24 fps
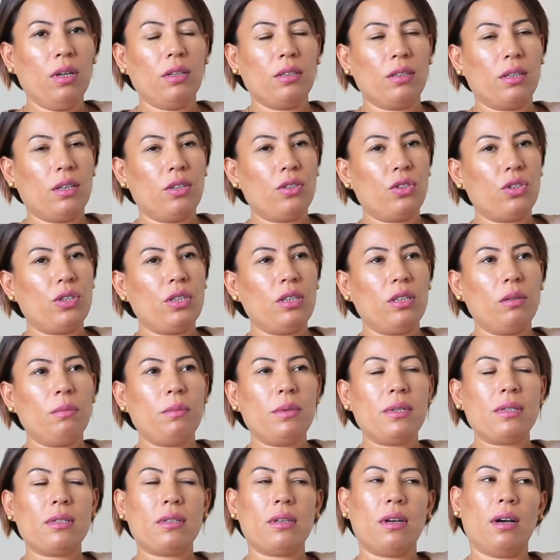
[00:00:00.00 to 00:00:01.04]

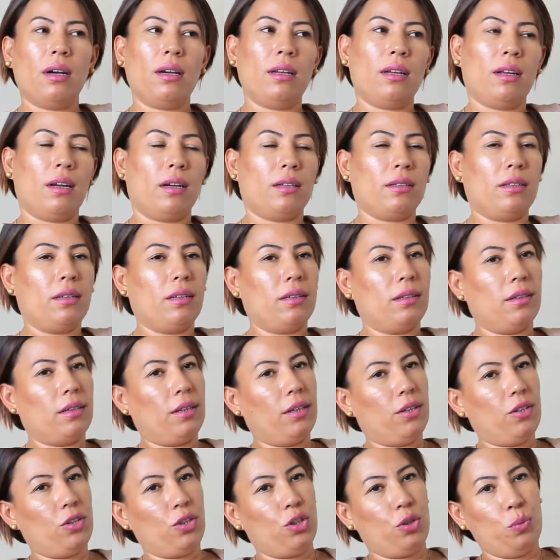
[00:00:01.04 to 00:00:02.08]
geçtiğimiz aylarda ya da
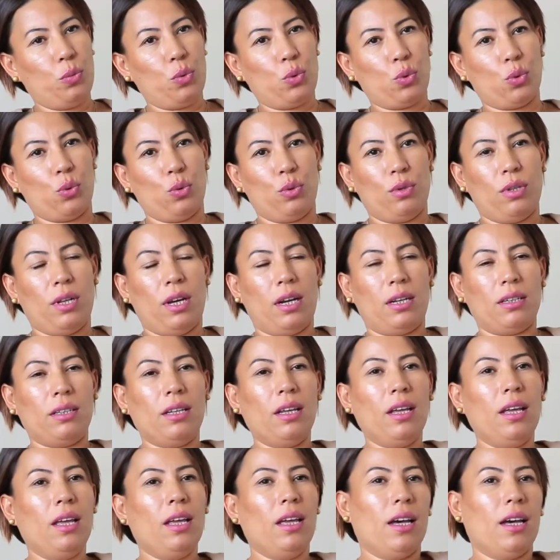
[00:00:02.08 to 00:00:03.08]
geçtiğimiz günlerde